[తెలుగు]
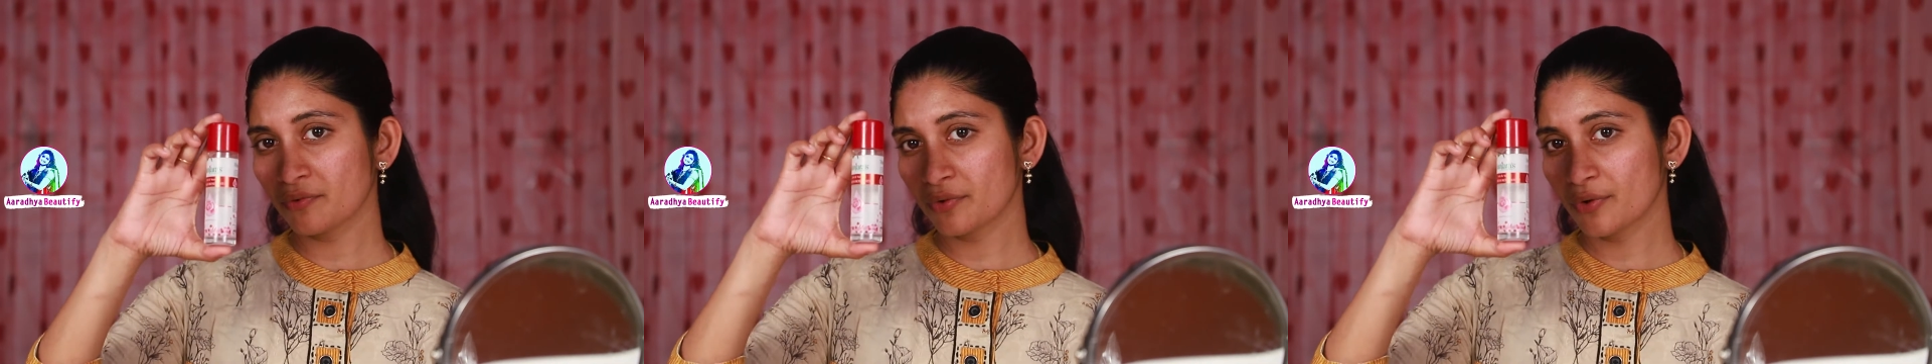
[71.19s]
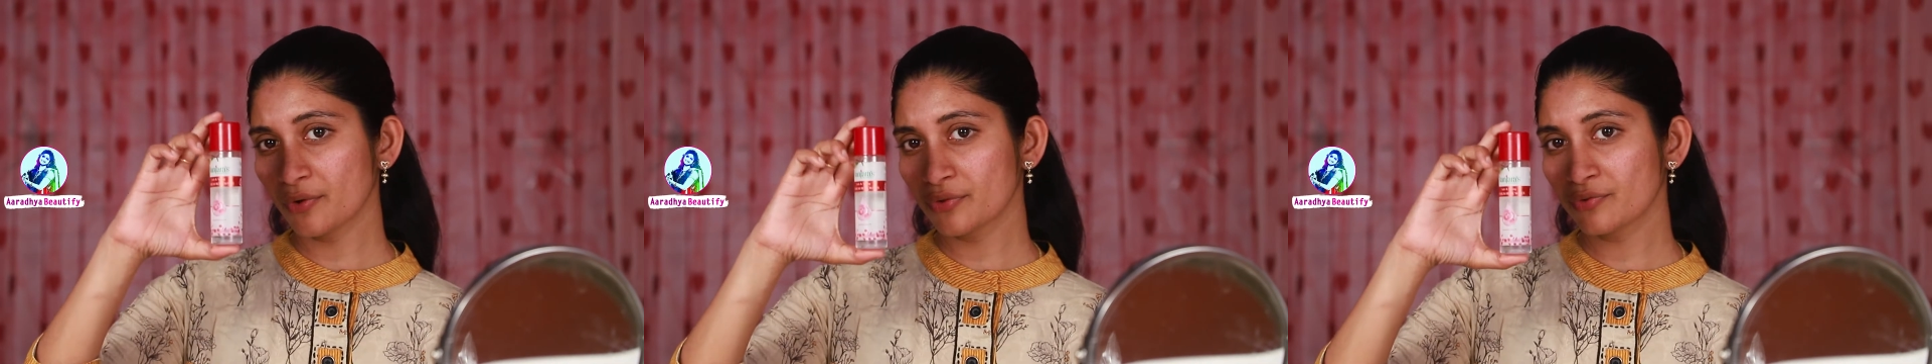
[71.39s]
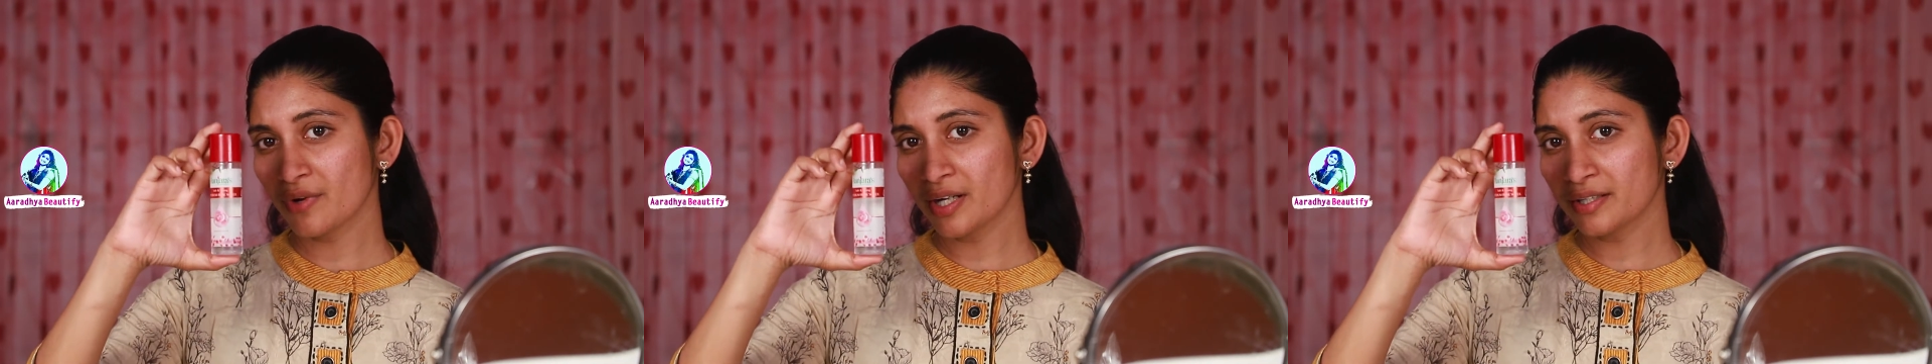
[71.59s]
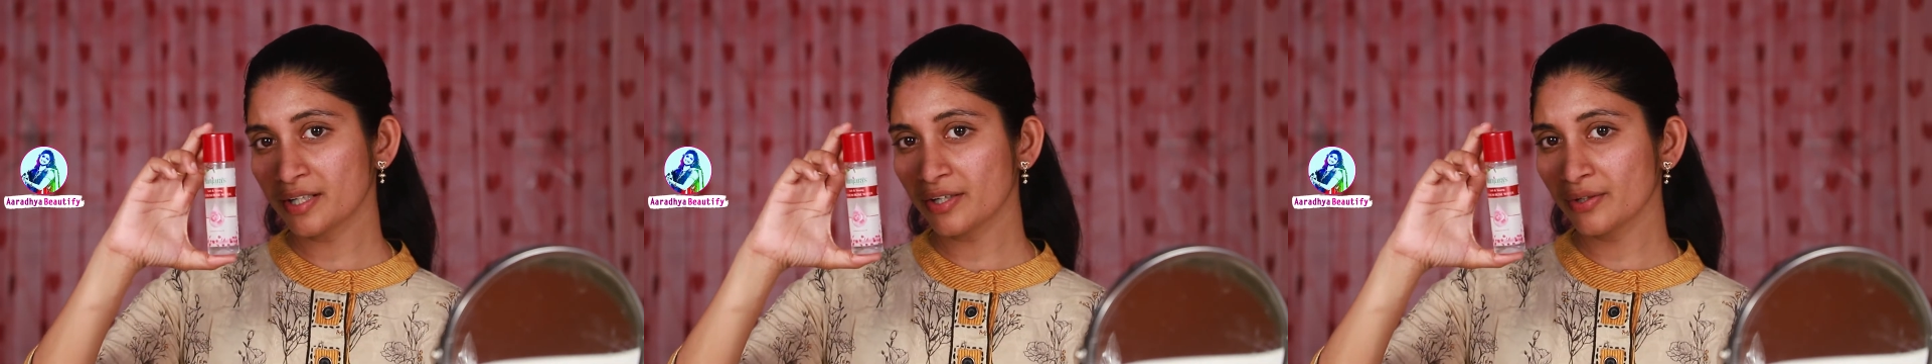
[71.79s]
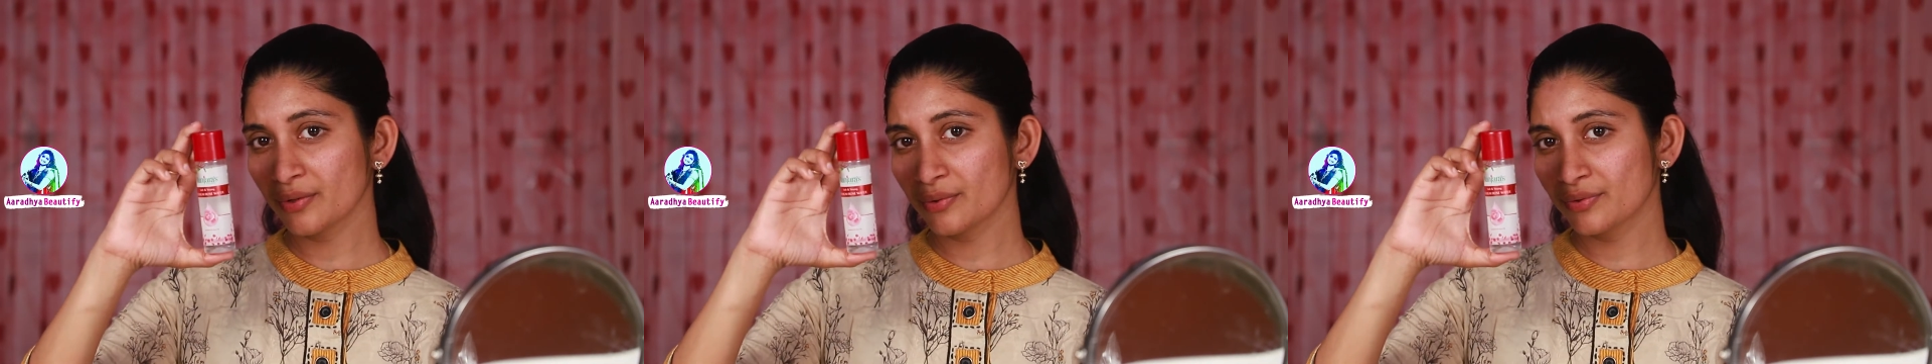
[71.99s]
రోజ్
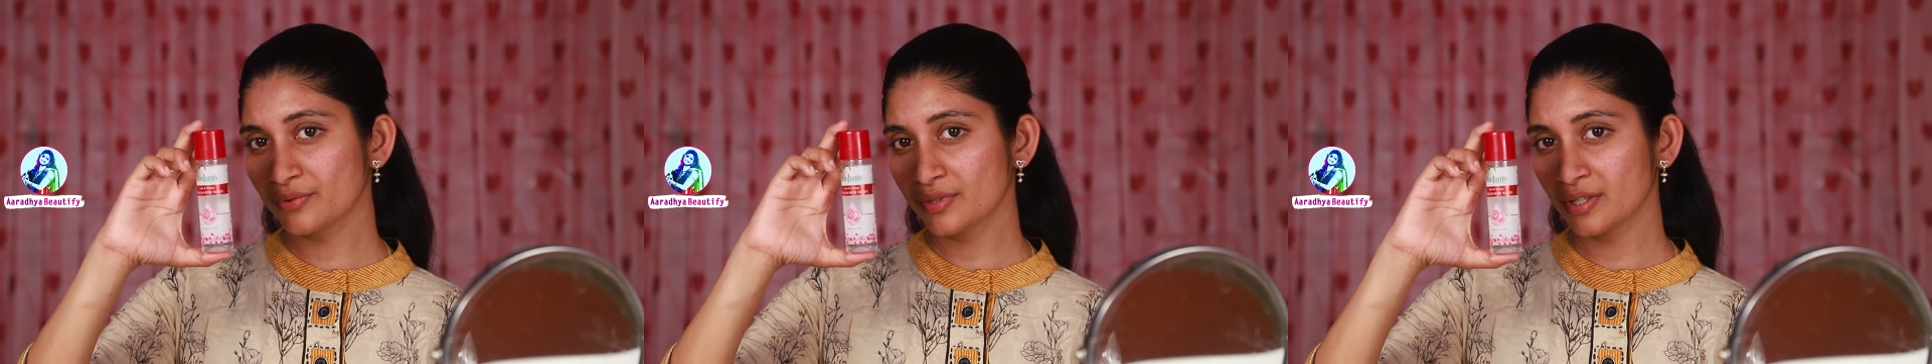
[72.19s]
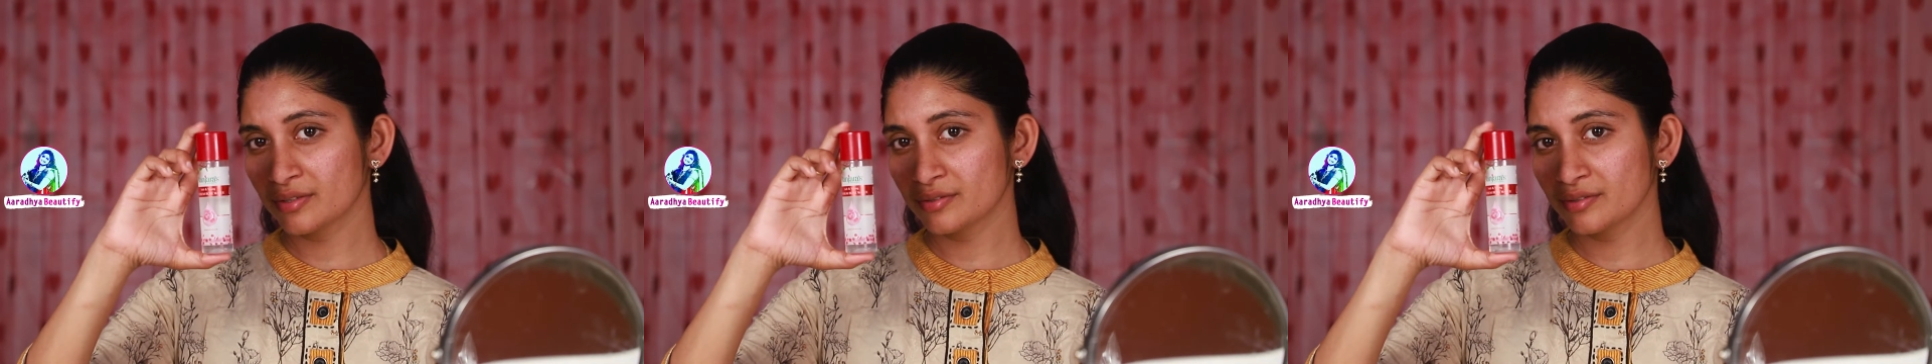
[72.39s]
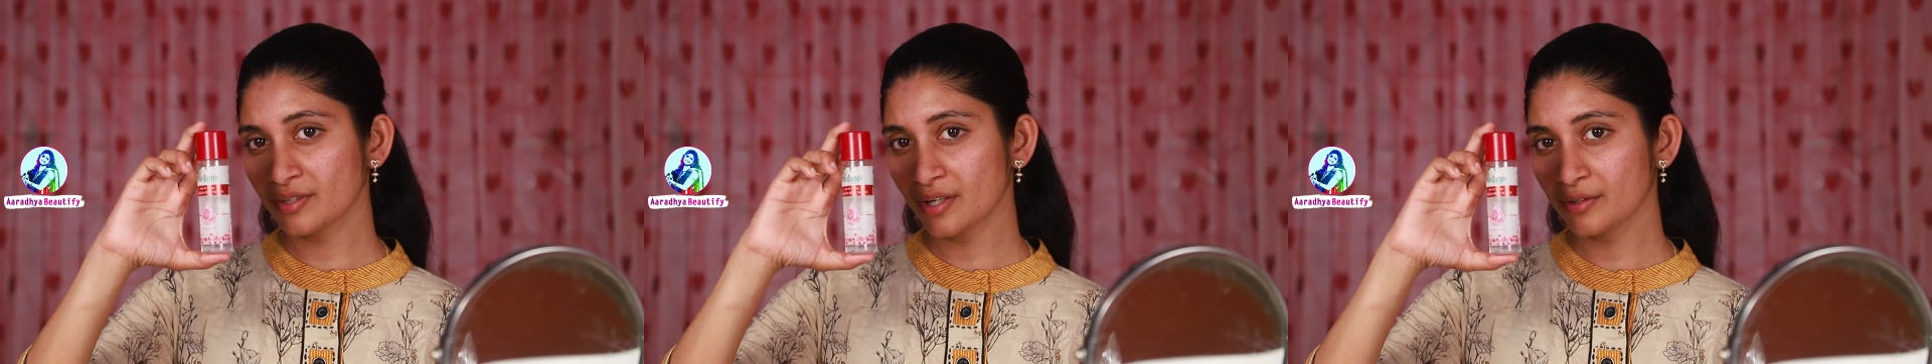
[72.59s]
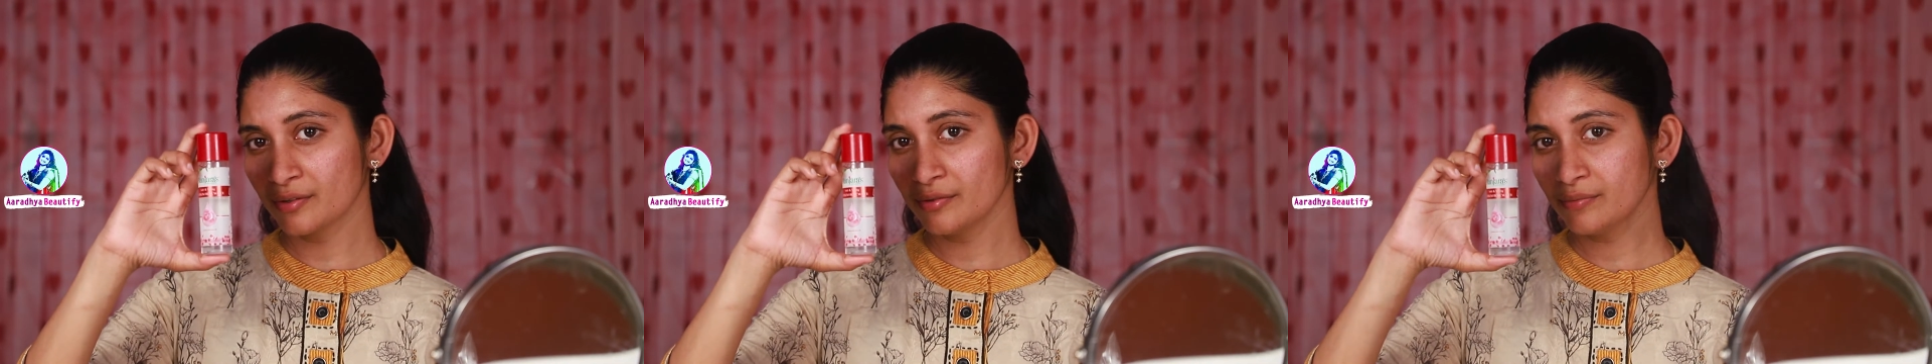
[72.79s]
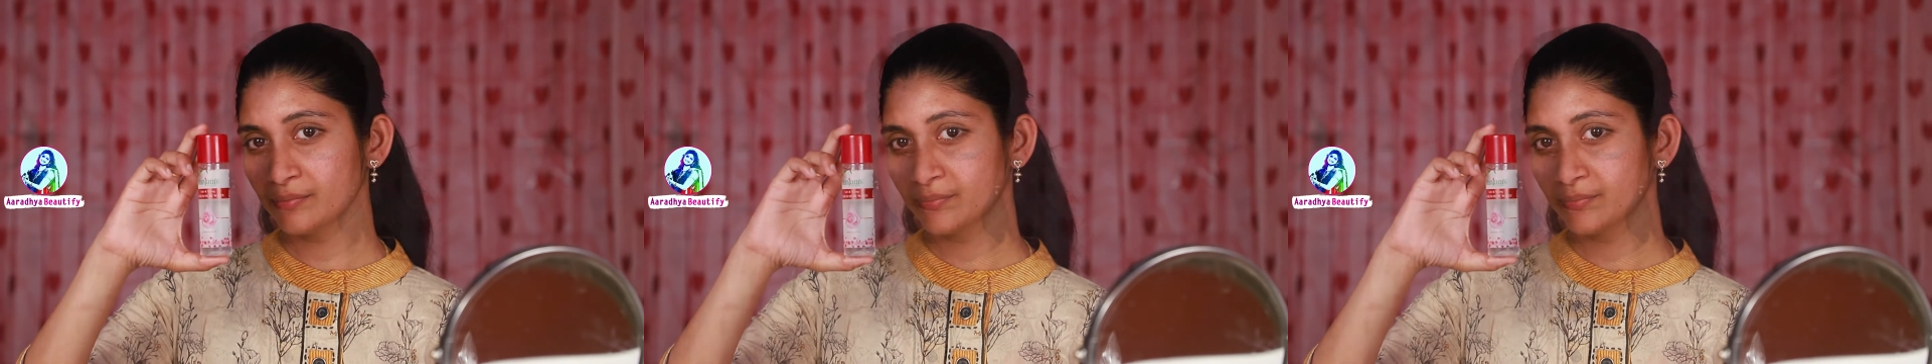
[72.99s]
వాటర్ యూజ్ చేస్తున్నాను